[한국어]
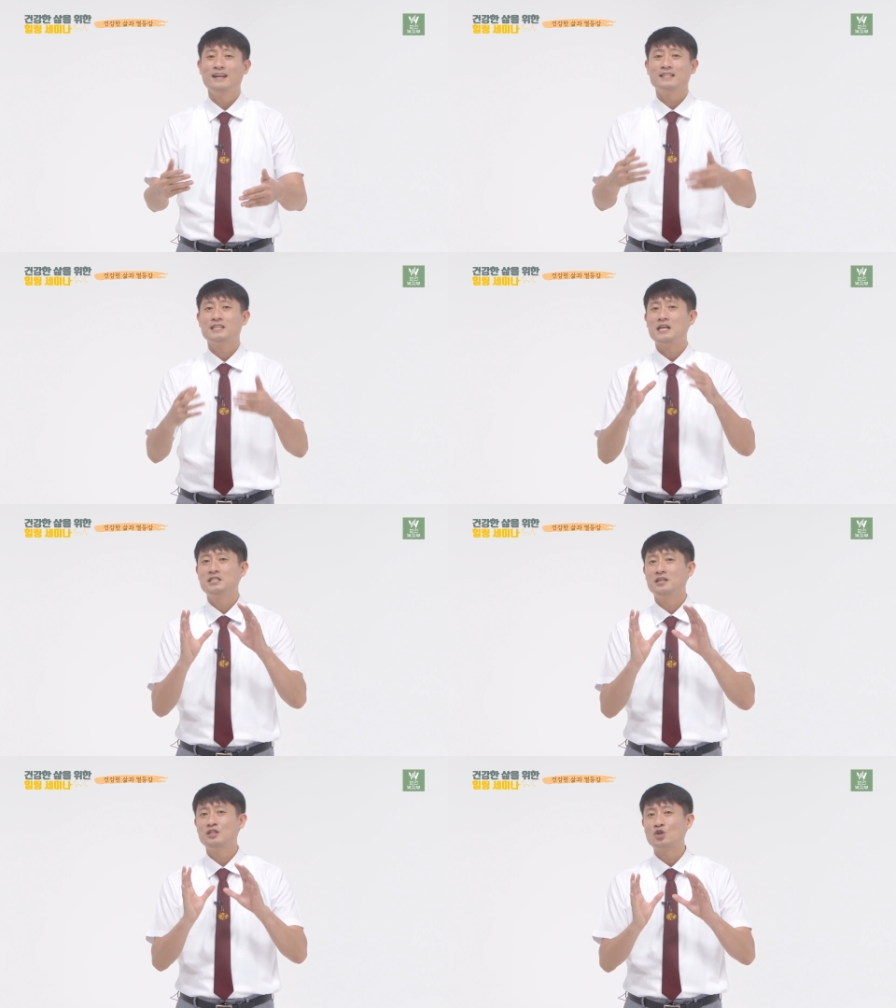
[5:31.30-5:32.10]

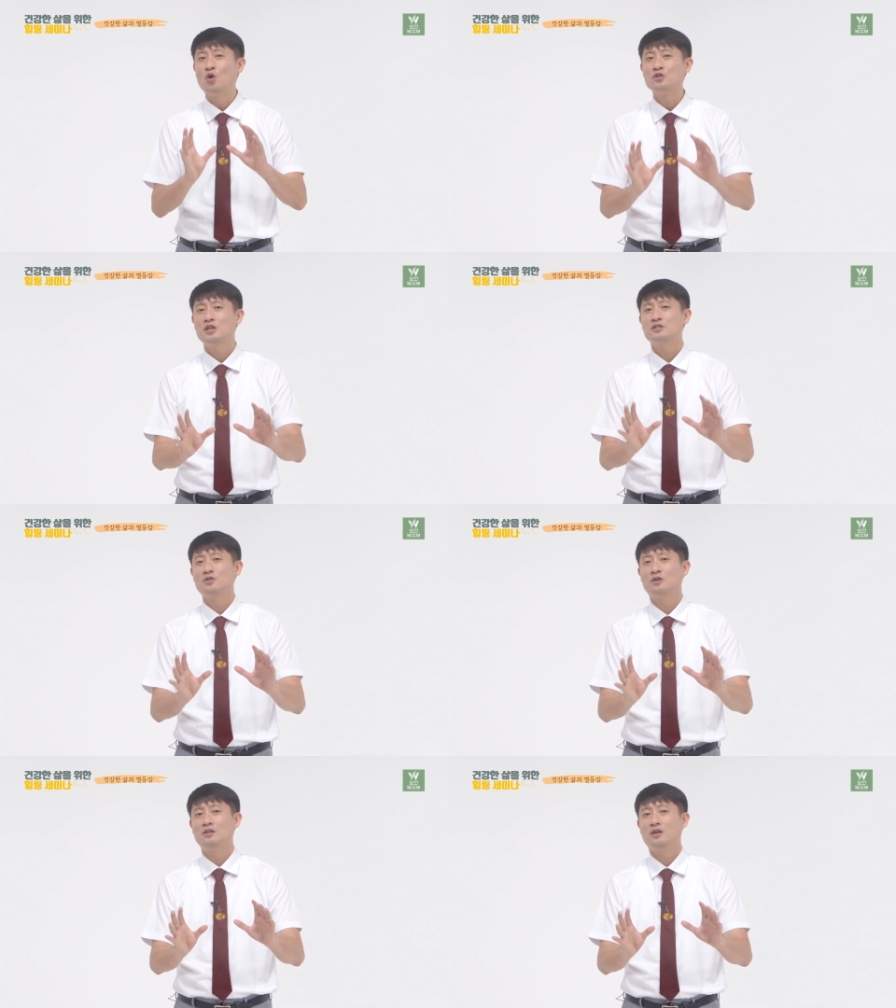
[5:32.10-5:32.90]
자신의
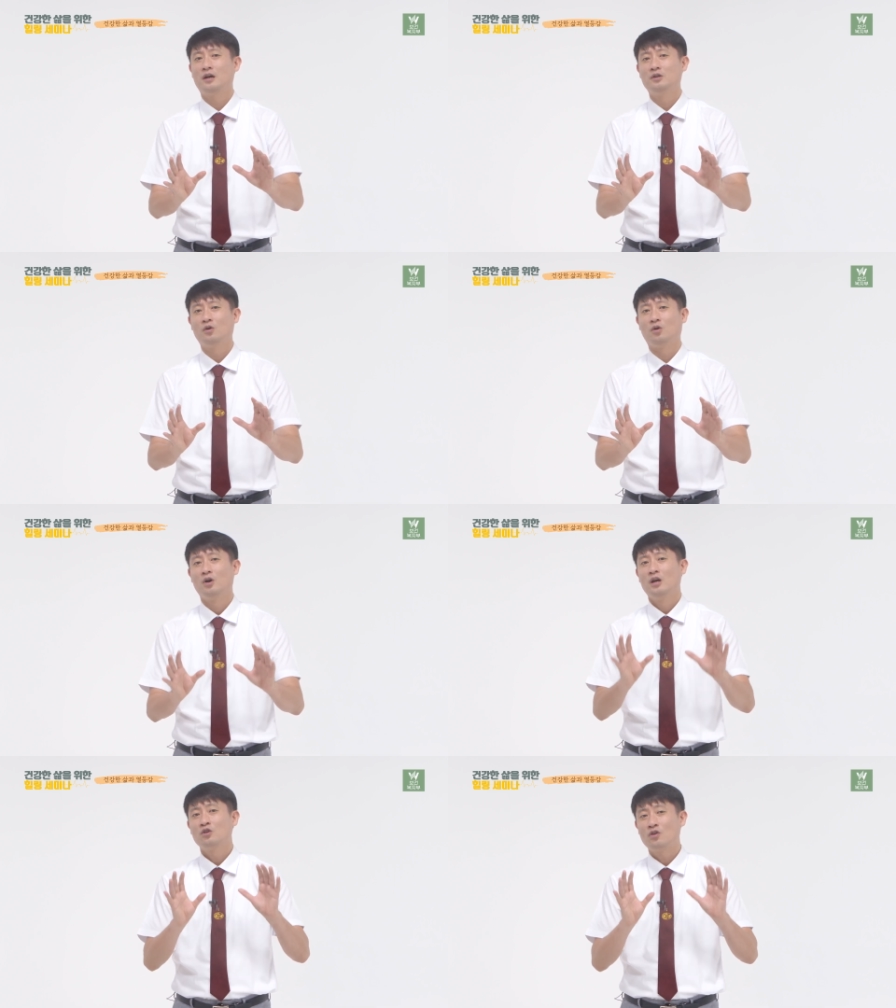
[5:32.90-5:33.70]
정체성에 대하여
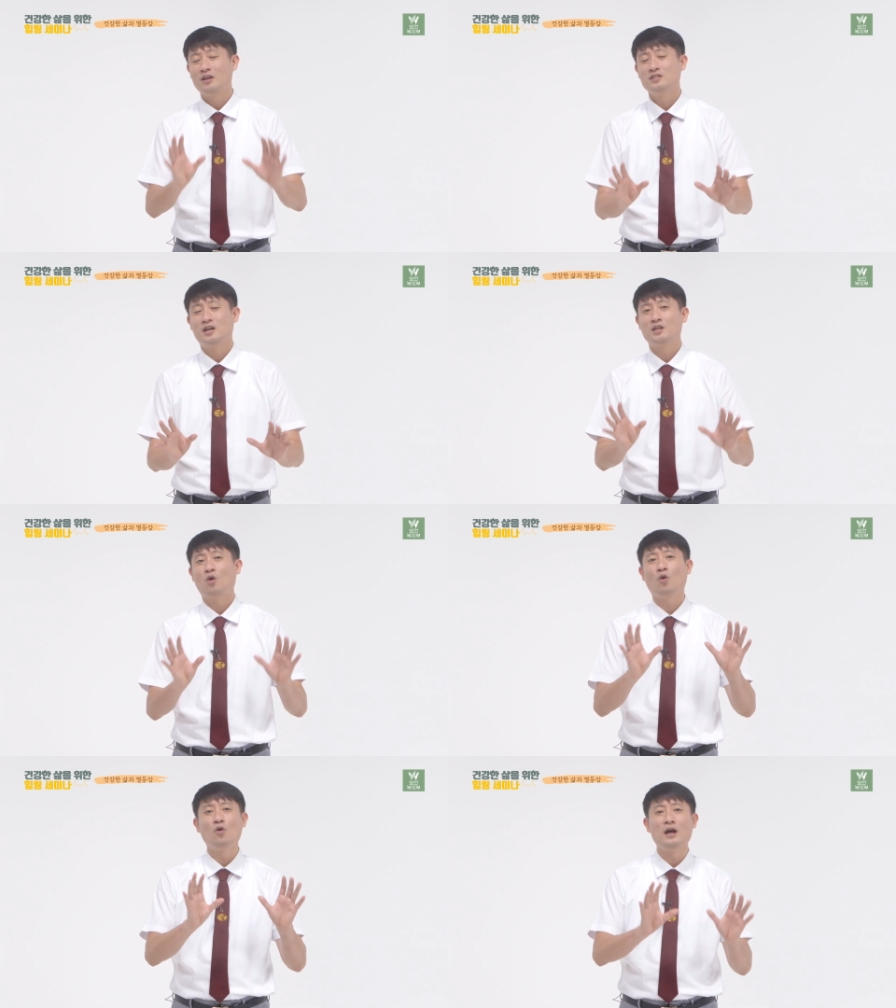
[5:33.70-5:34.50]
굉장히
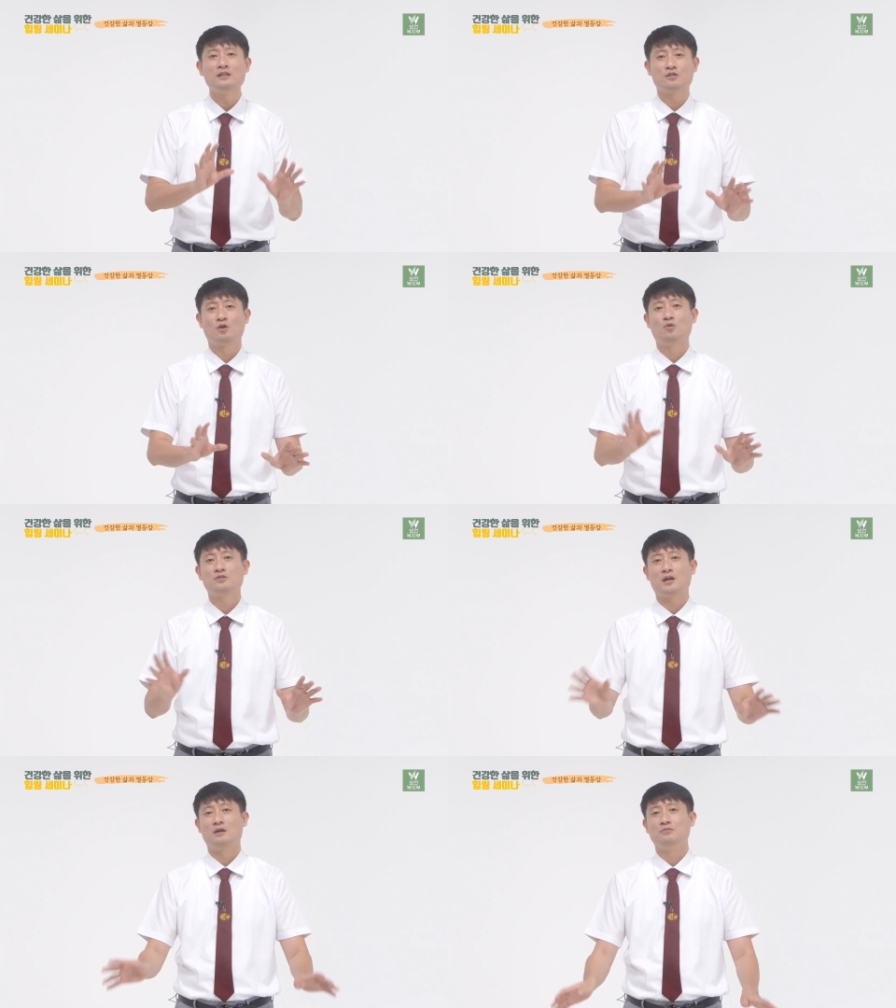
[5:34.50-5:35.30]
혼란스러운
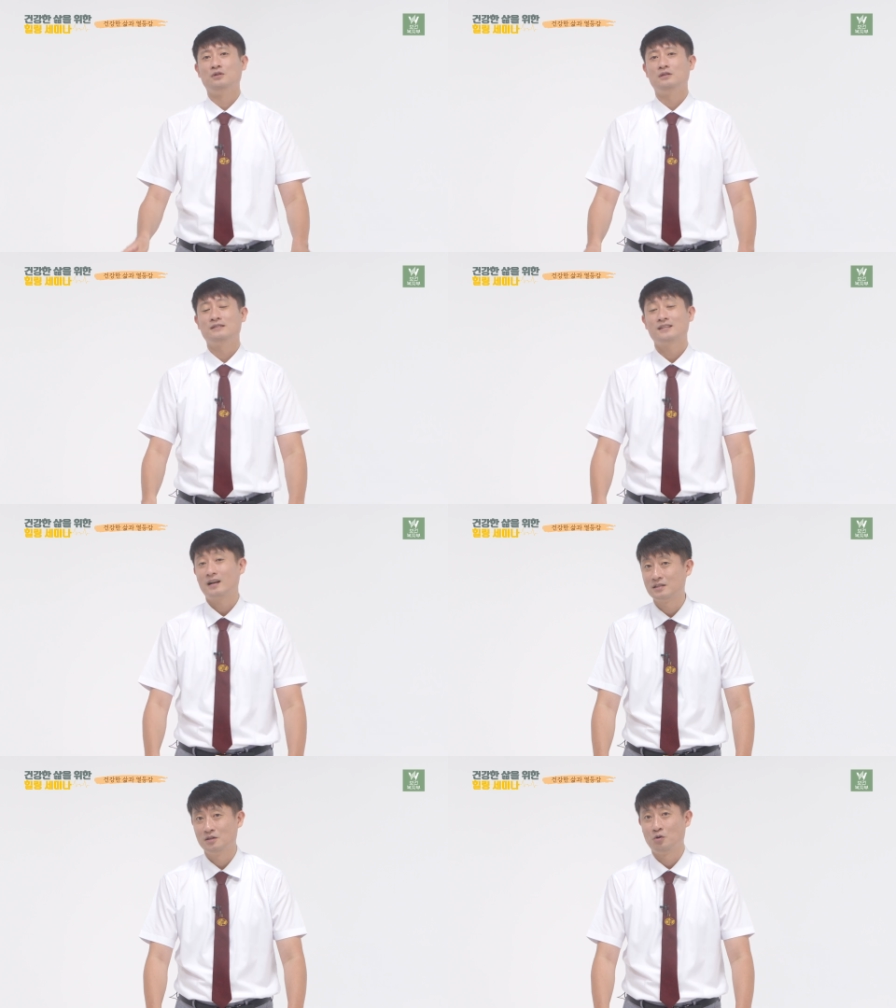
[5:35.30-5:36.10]
삶을
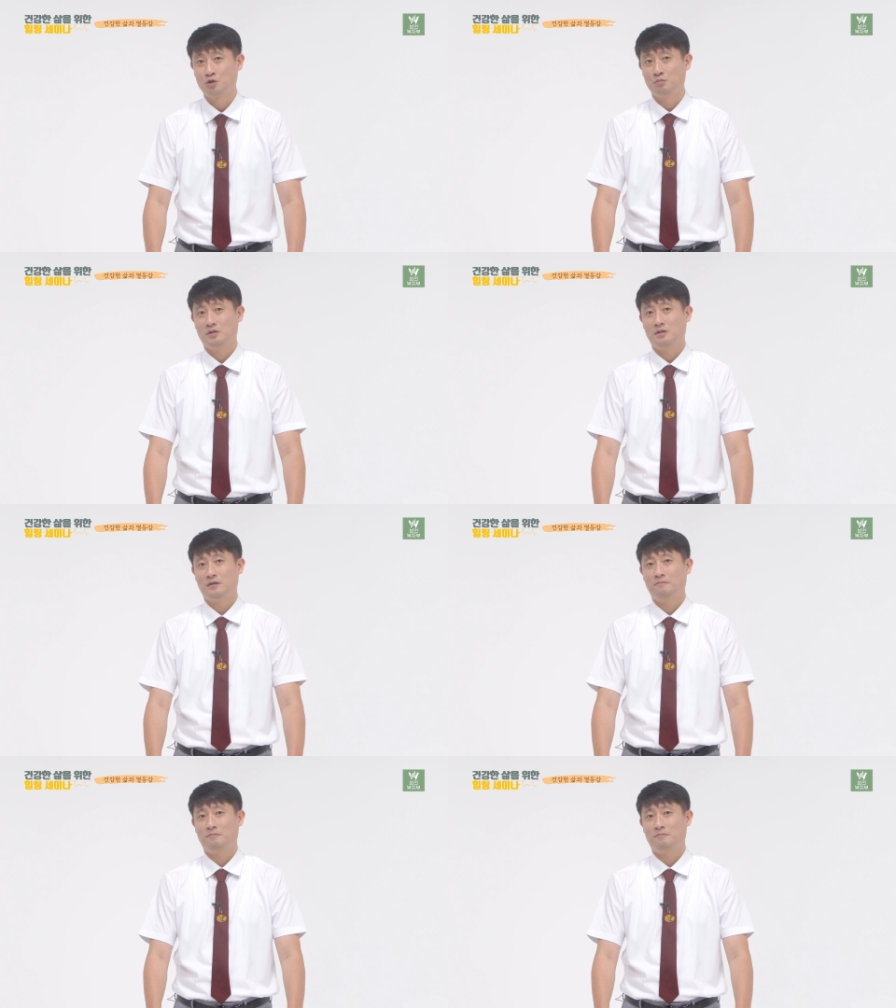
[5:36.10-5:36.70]
살았을 것입니다.